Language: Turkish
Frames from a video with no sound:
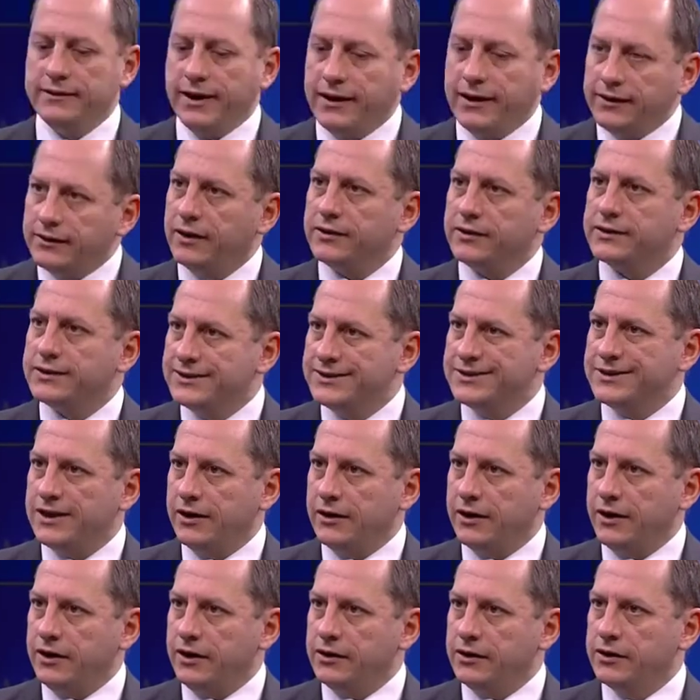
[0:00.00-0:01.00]
tekrar
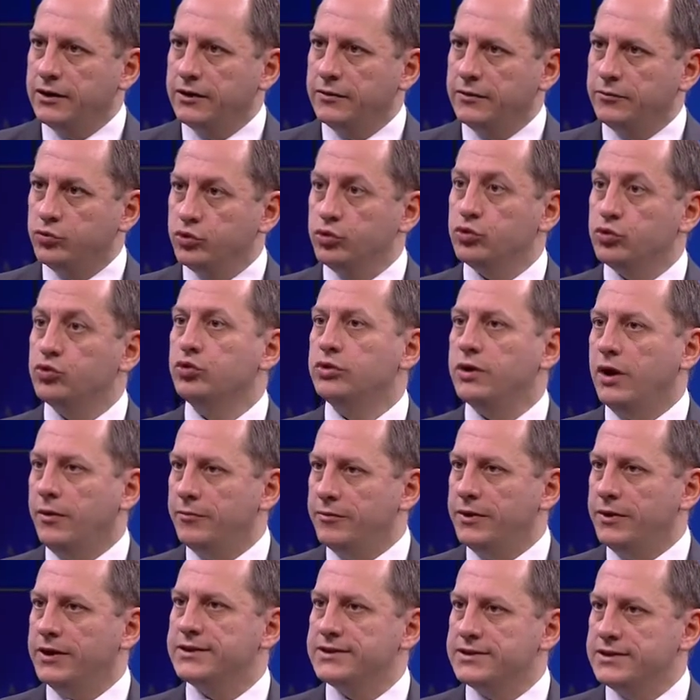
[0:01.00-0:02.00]
kısarak bunu
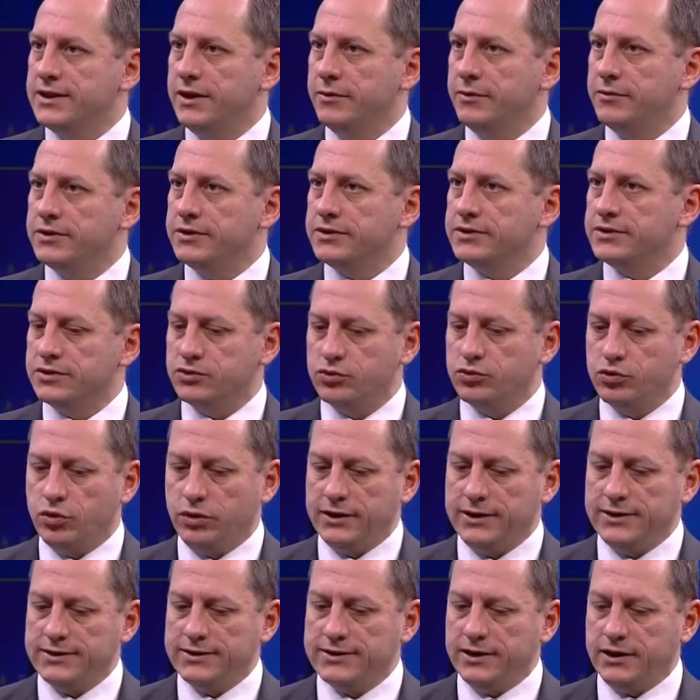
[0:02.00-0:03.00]
kullanmak isteyebilirsiniz.
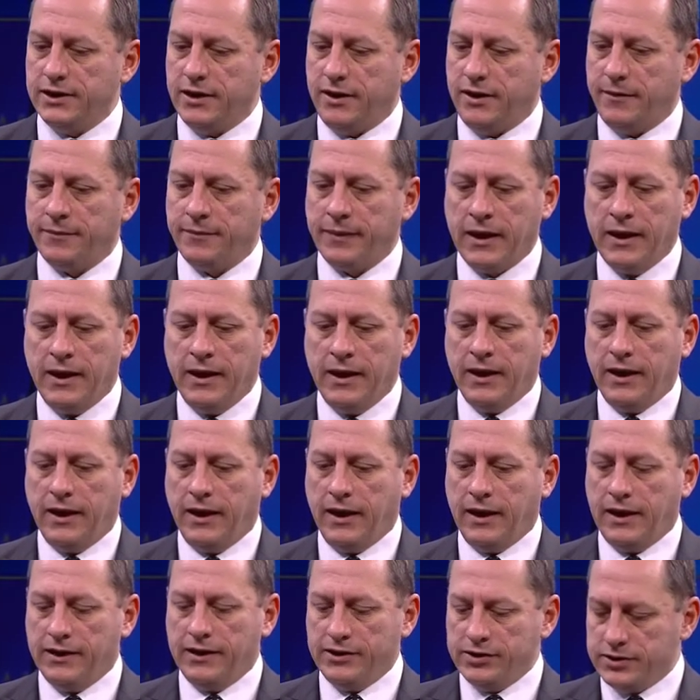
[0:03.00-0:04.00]
Dolayısıyla
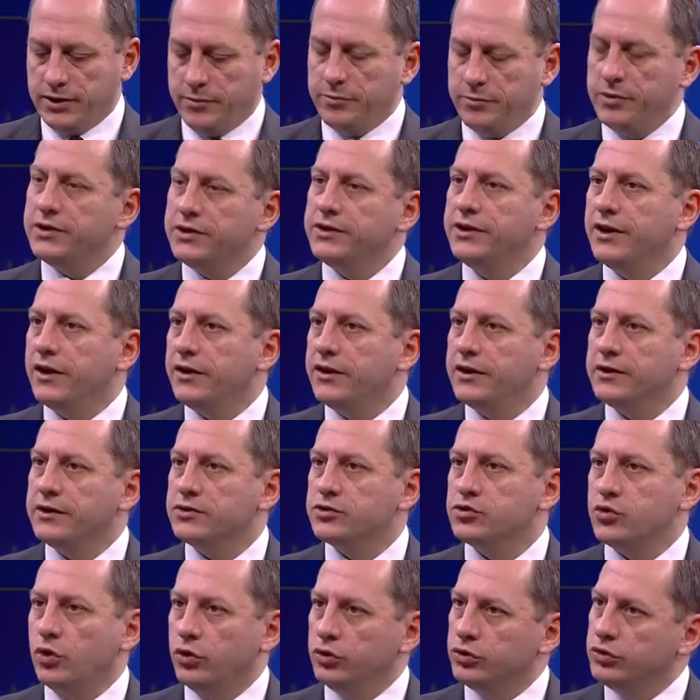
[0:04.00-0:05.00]
e, işte bir
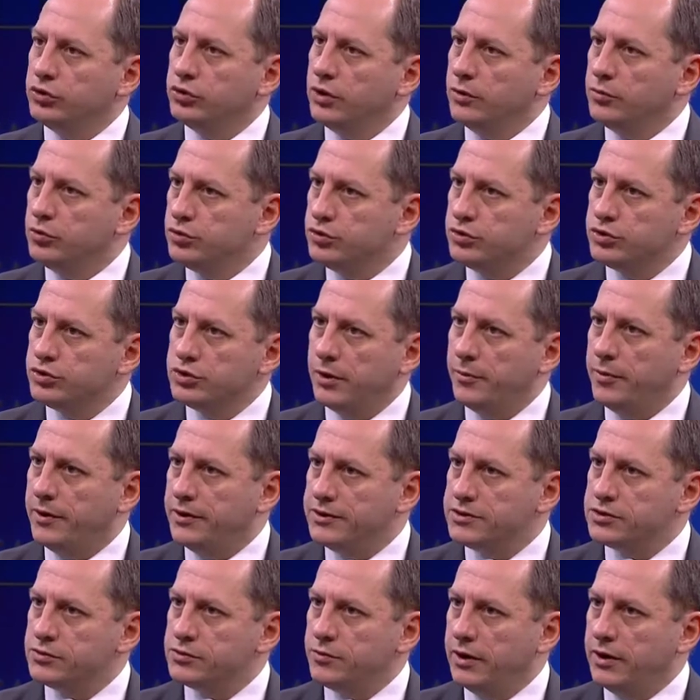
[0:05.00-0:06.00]
yaranız olduğunda bunun üstüne
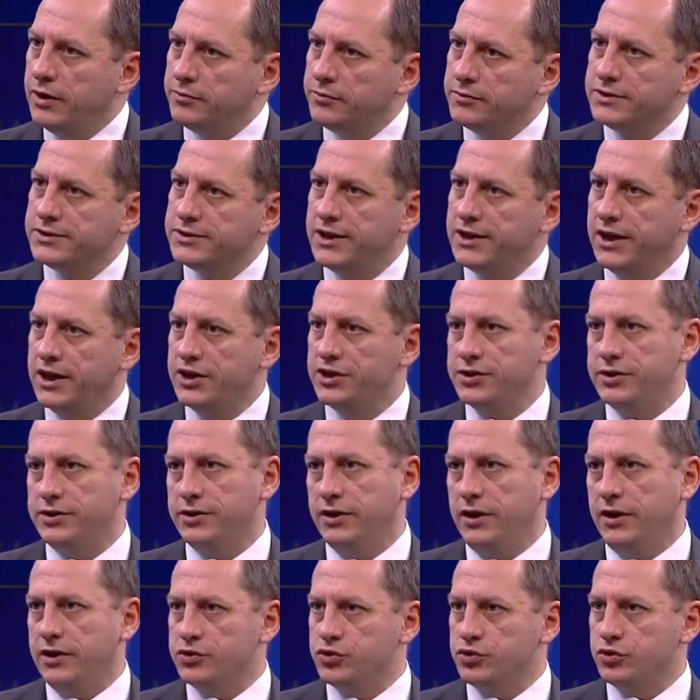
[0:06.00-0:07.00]
pansuman yaptınız
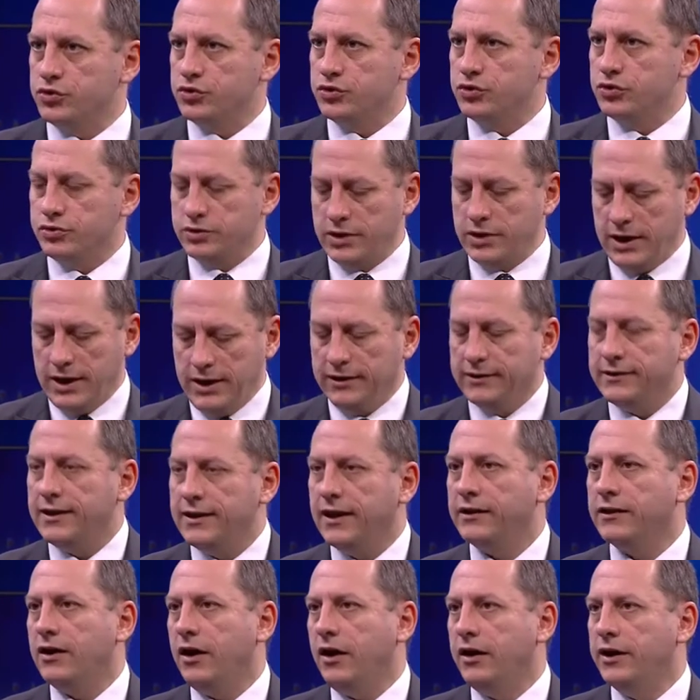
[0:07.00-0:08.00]
geçtiğinde açıyorsunuz.
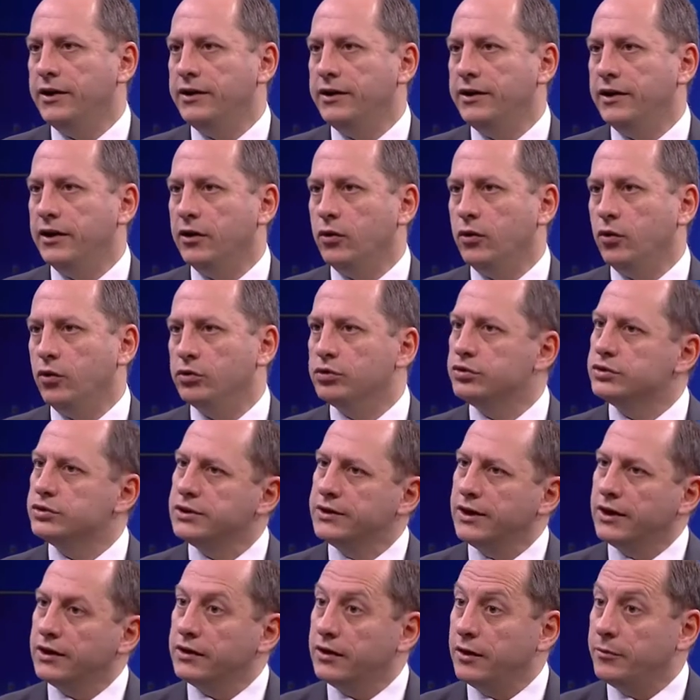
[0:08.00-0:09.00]
Tekrar aynı yara
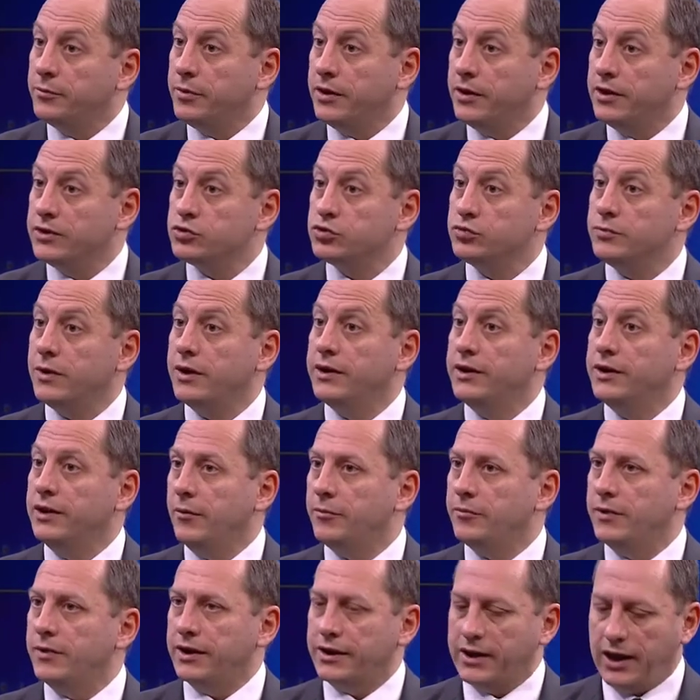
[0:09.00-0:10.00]
olursa tekrar pansuman
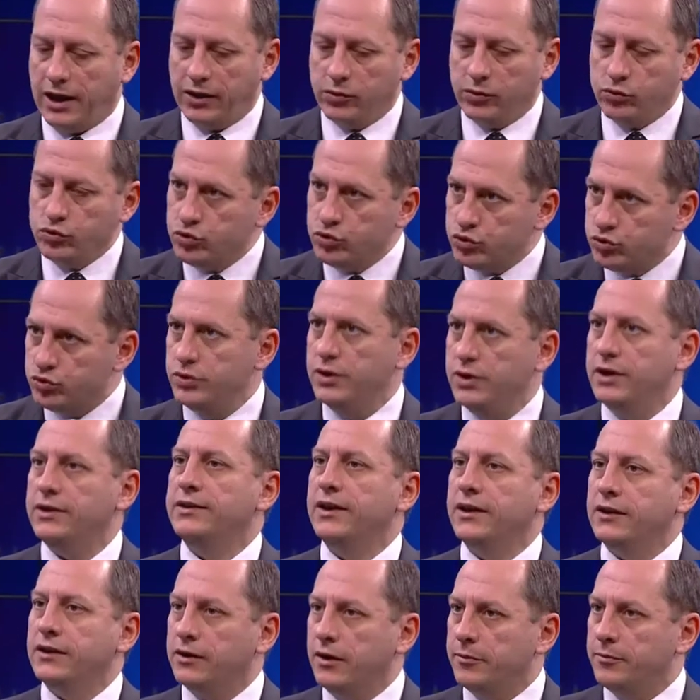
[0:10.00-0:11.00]
yapmak yani
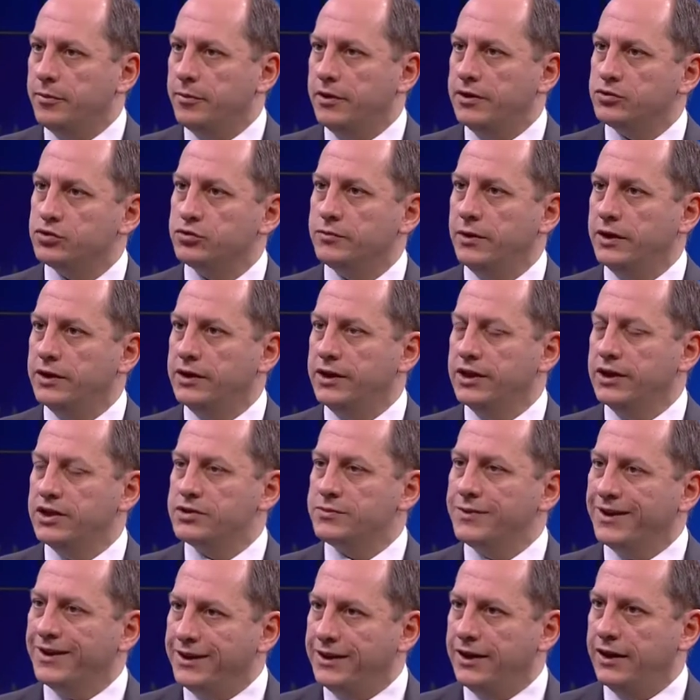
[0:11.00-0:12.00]
üstüne tekrar pansuman
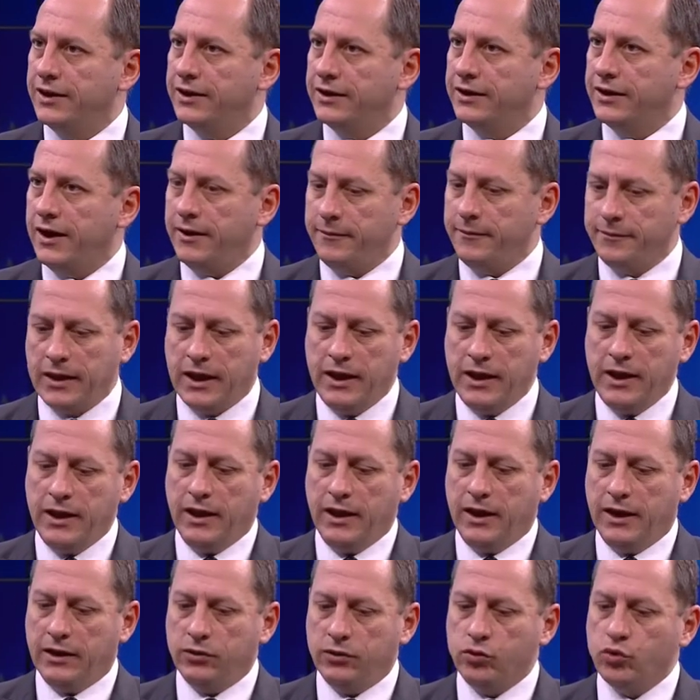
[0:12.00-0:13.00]
geçmek yerine
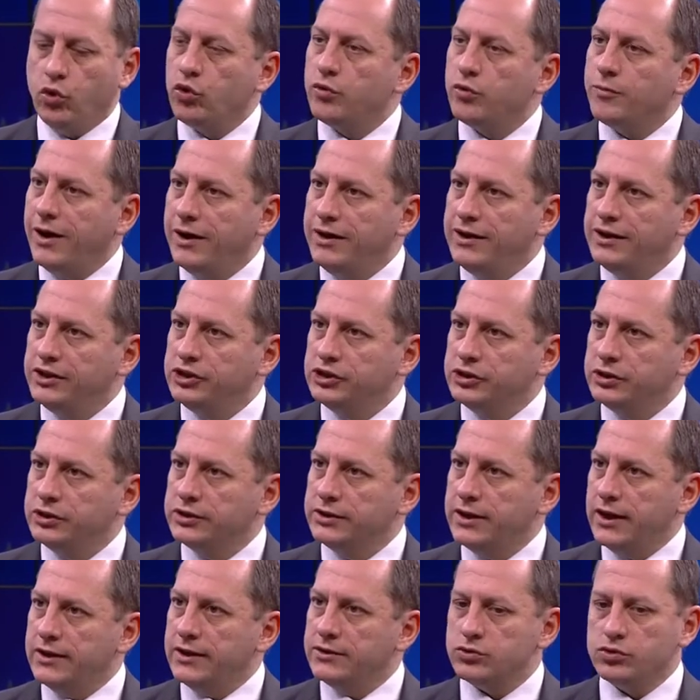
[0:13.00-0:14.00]
e,
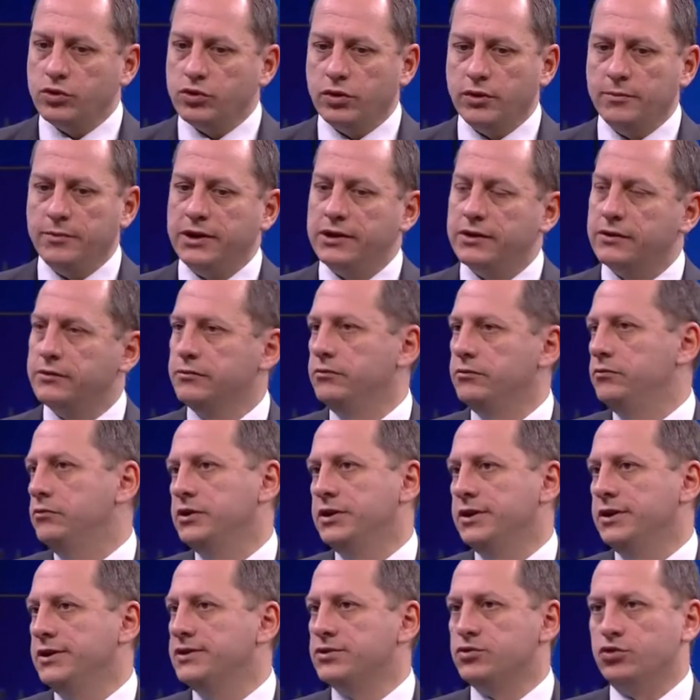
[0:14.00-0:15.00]
normalleştikten sonra bir
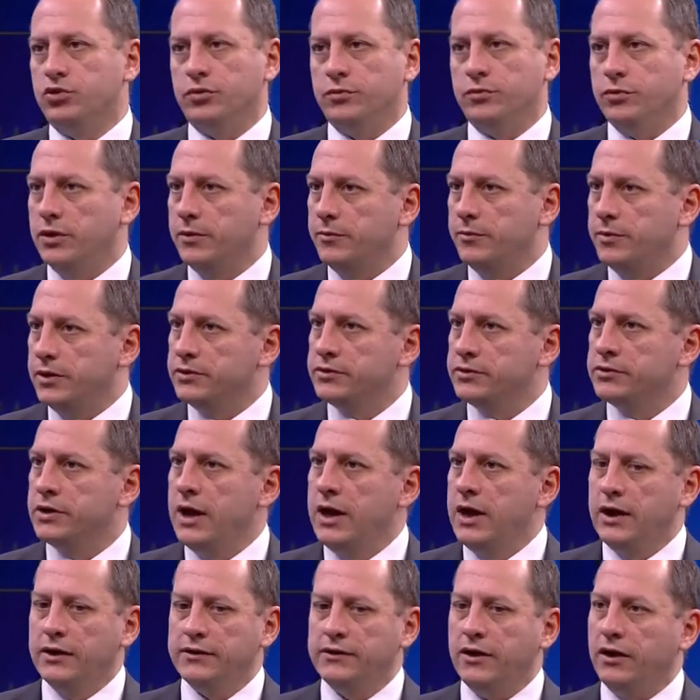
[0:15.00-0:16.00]
kriz durumunda bir
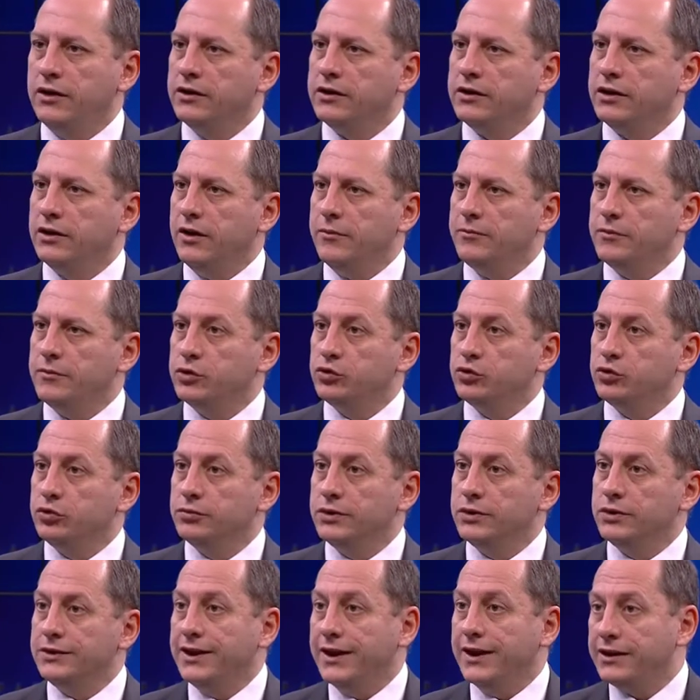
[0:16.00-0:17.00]
dalgalanma
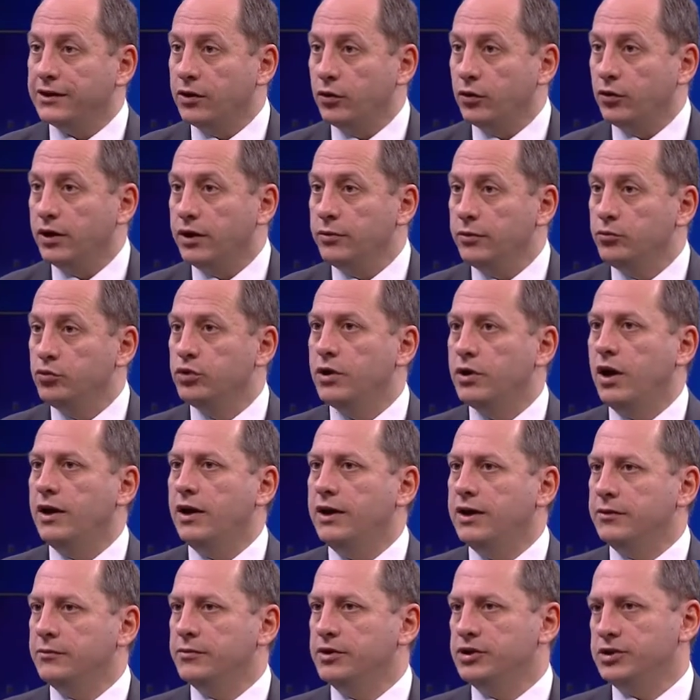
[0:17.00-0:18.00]
durumunda tekrar oraya
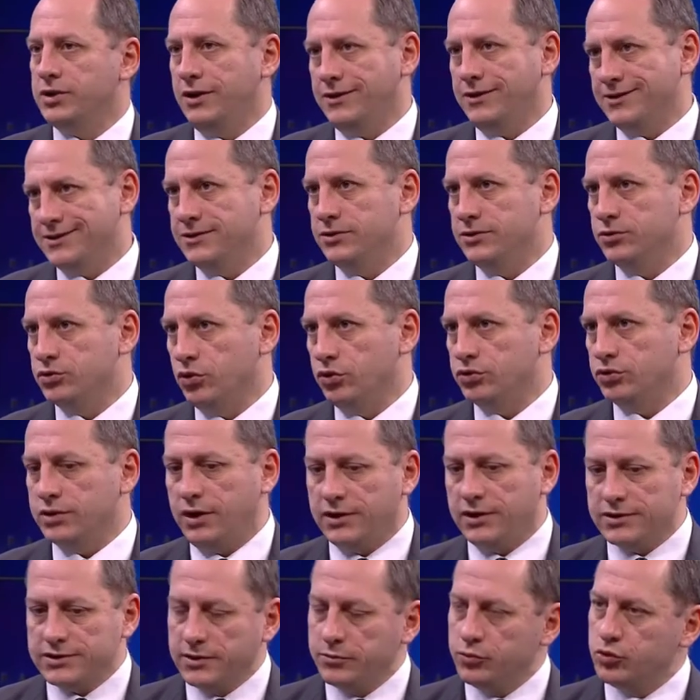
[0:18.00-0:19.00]
müdahale etme şansınız
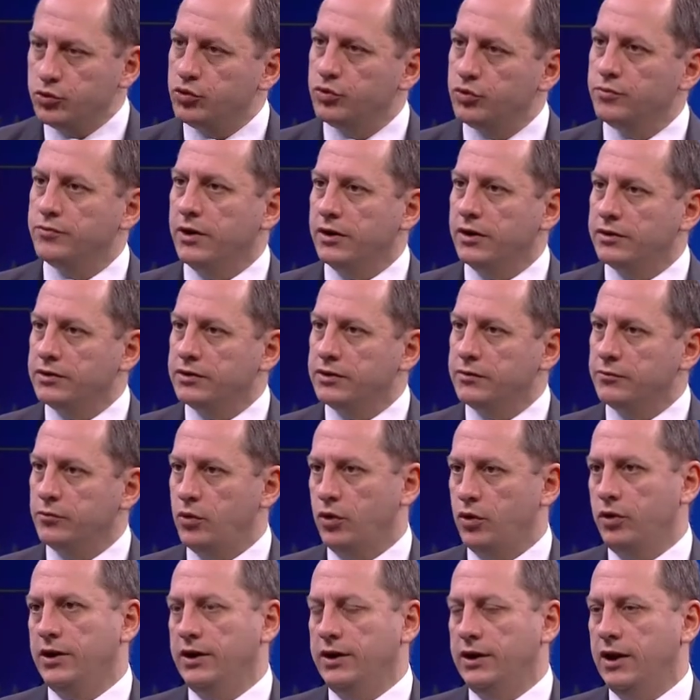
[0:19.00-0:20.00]
olsun. Aslında bütün
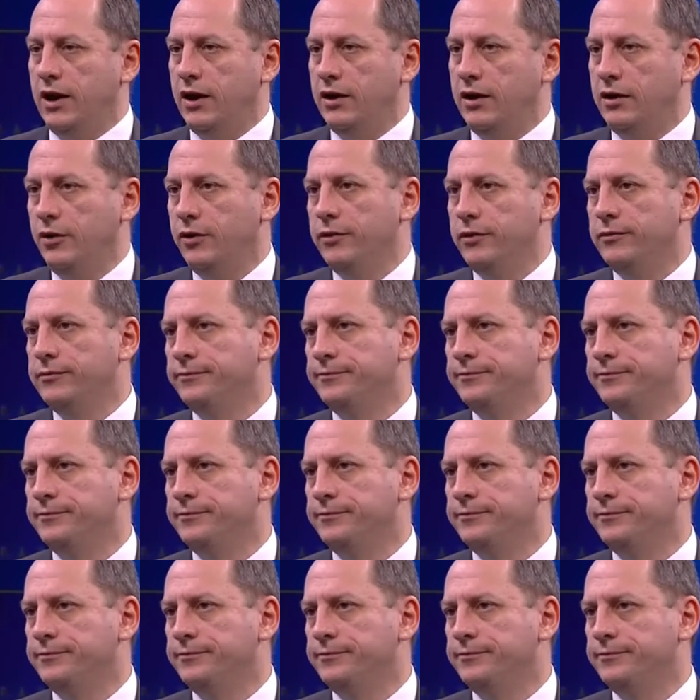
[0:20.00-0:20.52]
mantık böyle ilerliyor.